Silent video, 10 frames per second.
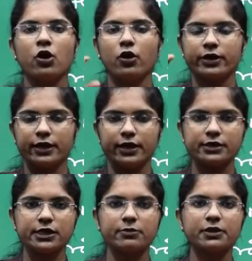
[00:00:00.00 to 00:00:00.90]
और
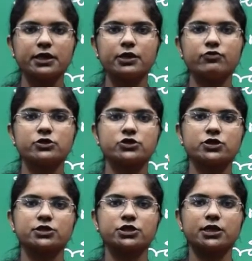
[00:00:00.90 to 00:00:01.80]
अल्टीमेटली वो
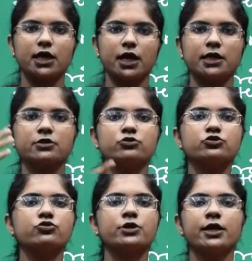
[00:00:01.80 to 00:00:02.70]
स्ट्रक्चर कहाँ
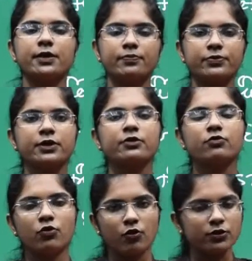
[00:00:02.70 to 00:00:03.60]
यूज़ होना है
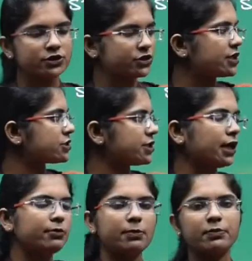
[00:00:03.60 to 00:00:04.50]
वो
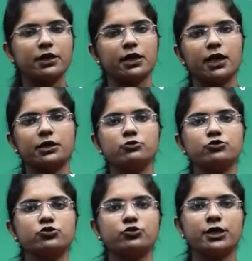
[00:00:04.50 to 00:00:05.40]
स्ट्रक्चरल मेंबर कहाँ
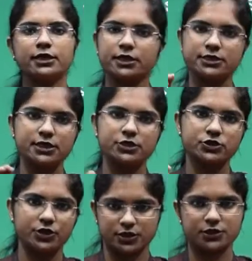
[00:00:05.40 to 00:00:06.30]
यूज़ होना है किसी
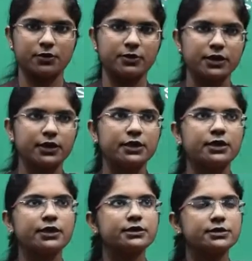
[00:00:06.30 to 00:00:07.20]
स्ट्रक्चर में
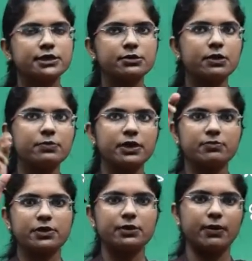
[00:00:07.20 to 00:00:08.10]
जैसे मैं
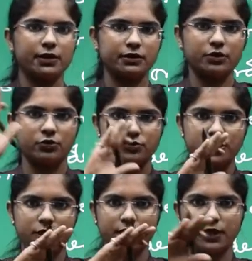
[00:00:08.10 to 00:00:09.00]
बीम की बात करूँ
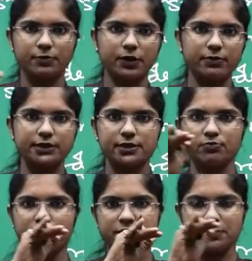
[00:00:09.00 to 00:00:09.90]
ठीक एक बीम है
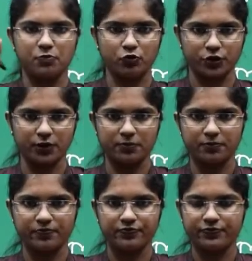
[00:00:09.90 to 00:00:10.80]
सिंपली
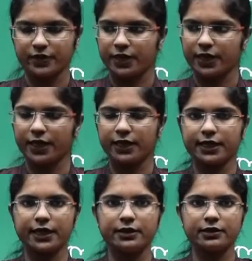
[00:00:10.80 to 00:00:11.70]
सपोर्टेड
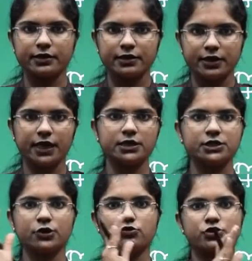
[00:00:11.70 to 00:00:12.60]
एक एंड
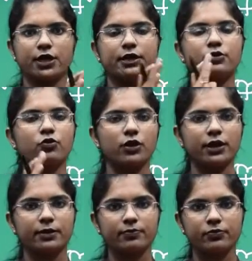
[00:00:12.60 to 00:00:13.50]
हिंज है दूसरा एंड
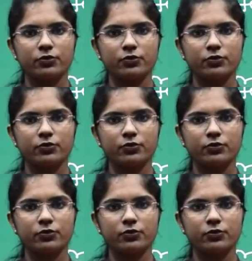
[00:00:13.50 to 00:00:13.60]
रोलर है